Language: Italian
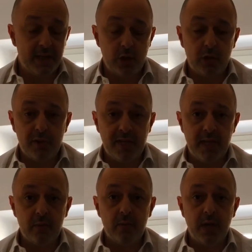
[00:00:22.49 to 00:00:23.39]
106
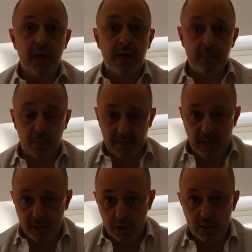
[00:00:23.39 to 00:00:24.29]
è un
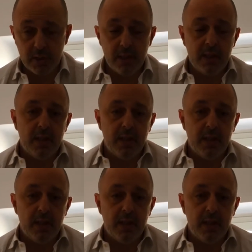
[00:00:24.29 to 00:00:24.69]
reportage